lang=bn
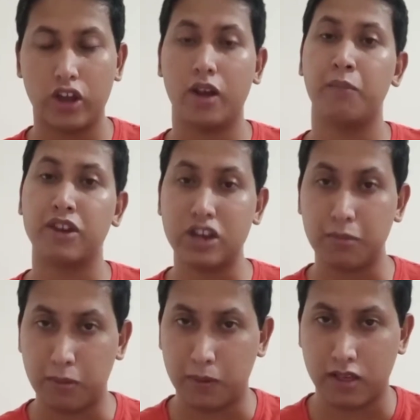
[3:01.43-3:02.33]
কী হয় না
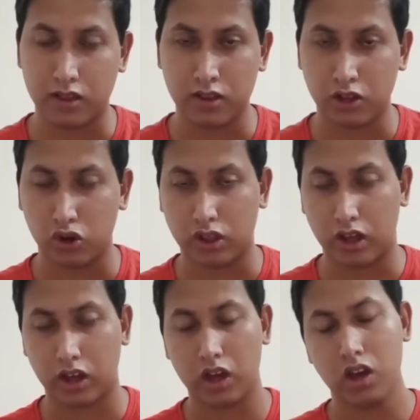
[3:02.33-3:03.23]
মিডিয়া প্রিপারেশন যেগুলো
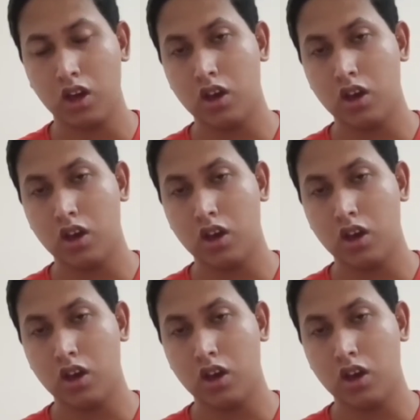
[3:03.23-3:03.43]
থাকে